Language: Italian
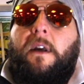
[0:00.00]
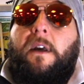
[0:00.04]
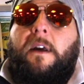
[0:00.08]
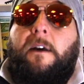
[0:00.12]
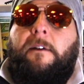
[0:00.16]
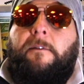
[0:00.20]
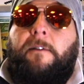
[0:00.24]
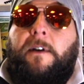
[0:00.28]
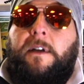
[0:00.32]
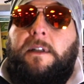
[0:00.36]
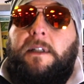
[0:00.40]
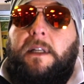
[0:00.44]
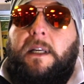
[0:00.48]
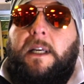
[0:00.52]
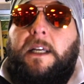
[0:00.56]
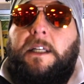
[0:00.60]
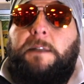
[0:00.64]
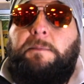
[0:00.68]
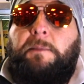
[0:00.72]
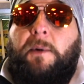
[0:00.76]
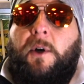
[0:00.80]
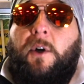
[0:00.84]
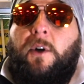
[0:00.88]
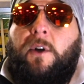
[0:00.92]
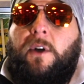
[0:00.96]
fa sì che
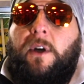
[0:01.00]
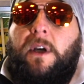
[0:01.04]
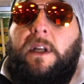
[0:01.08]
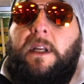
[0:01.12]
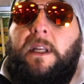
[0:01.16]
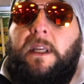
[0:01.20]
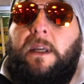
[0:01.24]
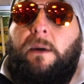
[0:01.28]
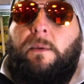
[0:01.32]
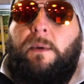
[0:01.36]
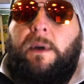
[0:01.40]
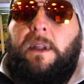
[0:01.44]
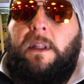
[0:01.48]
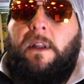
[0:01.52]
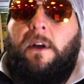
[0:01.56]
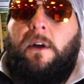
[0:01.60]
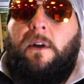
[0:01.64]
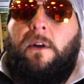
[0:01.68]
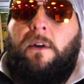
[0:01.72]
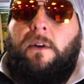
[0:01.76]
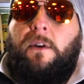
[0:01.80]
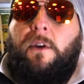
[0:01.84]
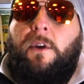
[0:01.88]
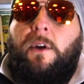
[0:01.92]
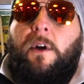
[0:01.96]
sporco e
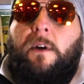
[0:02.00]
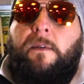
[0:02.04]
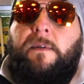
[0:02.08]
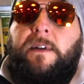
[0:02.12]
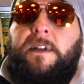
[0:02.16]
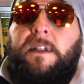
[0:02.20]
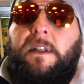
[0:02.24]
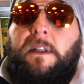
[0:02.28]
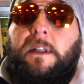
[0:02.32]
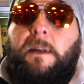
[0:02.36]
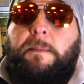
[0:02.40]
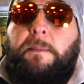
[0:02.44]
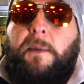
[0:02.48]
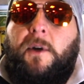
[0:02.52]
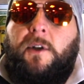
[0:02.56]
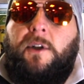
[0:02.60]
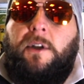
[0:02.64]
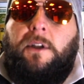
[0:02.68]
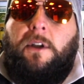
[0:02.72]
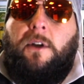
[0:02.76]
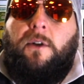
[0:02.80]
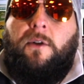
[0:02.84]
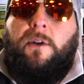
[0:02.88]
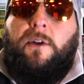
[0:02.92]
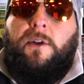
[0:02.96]
liquido non vi si
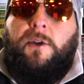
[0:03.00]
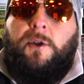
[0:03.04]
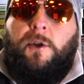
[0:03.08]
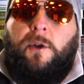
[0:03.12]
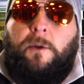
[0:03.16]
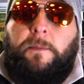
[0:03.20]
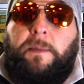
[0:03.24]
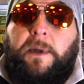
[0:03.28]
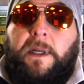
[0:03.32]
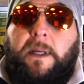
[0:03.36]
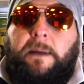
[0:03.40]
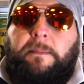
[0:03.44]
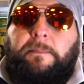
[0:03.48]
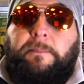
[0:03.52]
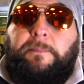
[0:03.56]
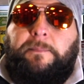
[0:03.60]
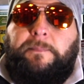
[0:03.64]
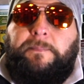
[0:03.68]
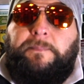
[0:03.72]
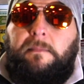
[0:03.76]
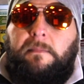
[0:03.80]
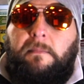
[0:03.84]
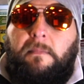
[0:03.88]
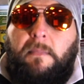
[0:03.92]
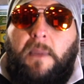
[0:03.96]
depositino sopra.
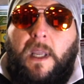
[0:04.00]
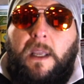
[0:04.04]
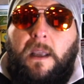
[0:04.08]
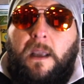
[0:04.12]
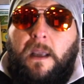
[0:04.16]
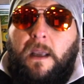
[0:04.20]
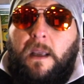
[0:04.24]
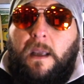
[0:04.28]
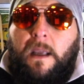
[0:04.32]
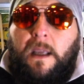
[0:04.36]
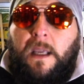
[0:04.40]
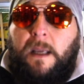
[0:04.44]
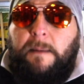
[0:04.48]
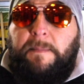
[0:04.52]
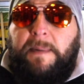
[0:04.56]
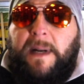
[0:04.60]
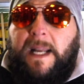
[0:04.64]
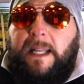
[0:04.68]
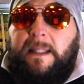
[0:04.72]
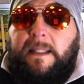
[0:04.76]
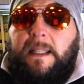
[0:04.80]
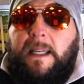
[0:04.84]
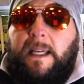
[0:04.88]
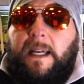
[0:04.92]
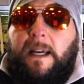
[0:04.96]
In
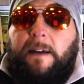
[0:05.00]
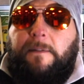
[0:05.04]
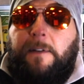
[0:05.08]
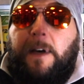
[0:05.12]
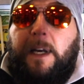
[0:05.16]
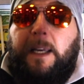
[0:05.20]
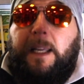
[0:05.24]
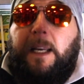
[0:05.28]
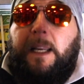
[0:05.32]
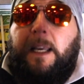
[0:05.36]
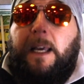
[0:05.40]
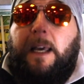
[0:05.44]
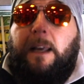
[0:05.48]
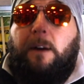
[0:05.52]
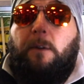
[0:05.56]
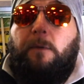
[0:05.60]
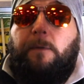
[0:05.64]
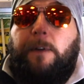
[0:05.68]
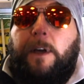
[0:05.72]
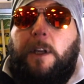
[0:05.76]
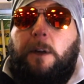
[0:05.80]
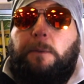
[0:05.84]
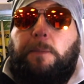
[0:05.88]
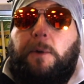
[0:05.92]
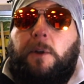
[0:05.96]
pratica va a creare un
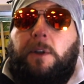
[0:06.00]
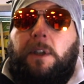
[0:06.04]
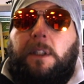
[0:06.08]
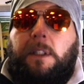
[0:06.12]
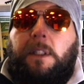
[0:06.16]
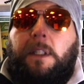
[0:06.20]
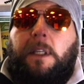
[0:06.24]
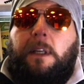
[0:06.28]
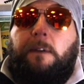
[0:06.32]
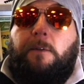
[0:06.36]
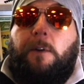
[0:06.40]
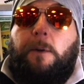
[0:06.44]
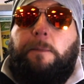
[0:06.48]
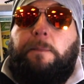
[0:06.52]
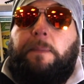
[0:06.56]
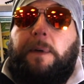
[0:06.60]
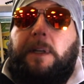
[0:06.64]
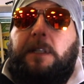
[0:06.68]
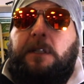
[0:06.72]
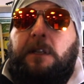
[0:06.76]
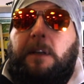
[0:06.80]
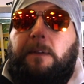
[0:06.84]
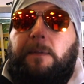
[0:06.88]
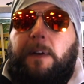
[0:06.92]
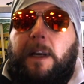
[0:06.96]
velo protettivo
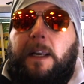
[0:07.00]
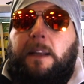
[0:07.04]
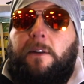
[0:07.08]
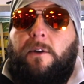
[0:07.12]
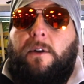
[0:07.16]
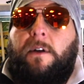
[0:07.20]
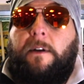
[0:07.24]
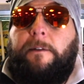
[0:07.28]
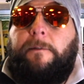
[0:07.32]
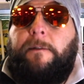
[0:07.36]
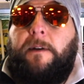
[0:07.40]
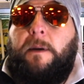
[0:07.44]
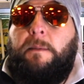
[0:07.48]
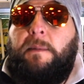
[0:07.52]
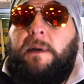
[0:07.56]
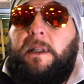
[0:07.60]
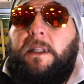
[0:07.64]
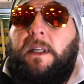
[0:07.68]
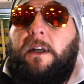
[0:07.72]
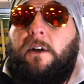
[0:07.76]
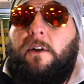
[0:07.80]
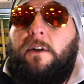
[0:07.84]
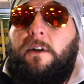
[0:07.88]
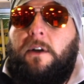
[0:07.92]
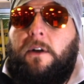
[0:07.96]
preservando le fibre
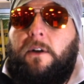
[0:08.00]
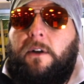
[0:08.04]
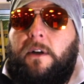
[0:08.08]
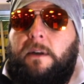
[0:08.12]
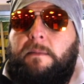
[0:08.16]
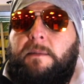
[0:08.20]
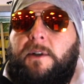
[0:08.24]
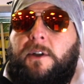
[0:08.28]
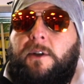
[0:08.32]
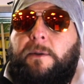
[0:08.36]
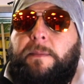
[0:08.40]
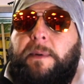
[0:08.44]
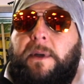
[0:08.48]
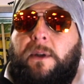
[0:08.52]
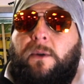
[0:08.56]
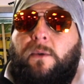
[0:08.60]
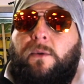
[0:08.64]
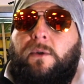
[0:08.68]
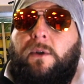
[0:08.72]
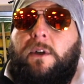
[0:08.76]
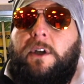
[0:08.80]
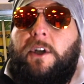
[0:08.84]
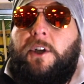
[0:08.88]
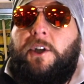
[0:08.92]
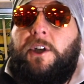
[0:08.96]
di colori ma
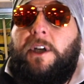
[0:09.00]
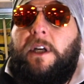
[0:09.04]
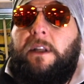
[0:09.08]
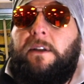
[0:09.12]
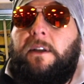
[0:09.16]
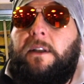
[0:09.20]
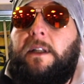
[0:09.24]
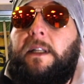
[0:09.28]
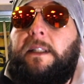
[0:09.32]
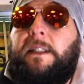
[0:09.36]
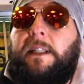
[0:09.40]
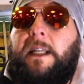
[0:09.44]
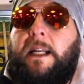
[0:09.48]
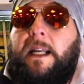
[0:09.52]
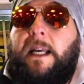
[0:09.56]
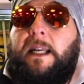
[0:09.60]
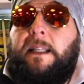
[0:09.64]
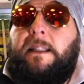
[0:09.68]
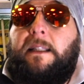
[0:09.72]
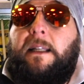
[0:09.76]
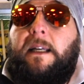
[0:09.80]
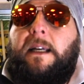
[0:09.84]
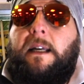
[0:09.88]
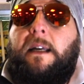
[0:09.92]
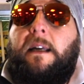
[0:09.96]
soprattutto lasciando
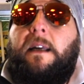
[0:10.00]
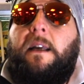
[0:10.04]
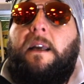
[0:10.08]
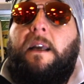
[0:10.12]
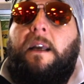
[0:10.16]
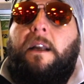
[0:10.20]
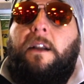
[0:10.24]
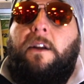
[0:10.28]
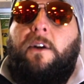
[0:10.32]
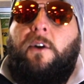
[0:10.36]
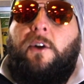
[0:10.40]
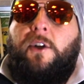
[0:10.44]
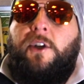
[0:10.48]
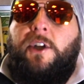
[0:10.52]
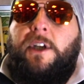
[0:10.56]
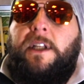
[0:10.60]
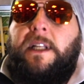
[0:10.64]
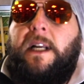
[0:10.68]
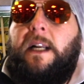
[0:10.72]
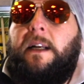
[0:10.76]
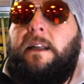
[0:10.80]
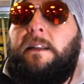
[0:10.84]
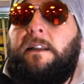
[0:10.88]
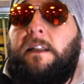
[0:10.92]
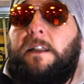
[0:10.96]
inalterata
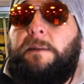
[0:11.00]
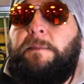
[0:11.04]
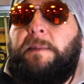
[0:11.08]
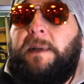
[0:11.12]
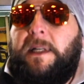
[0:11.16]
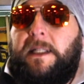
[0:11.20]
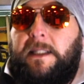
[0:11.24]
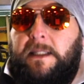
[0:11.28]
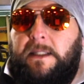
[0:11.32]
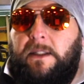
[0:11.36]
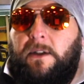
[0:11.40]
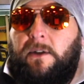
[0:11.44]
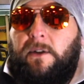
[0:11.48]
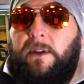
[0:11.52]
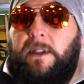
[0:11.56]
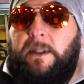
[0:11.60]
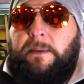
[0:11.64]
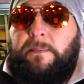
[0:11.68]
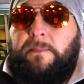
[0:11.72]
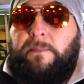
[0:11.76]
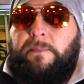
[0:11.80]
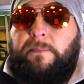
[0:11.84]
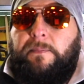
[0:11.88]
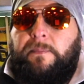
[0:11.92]
l'originale traspirazione.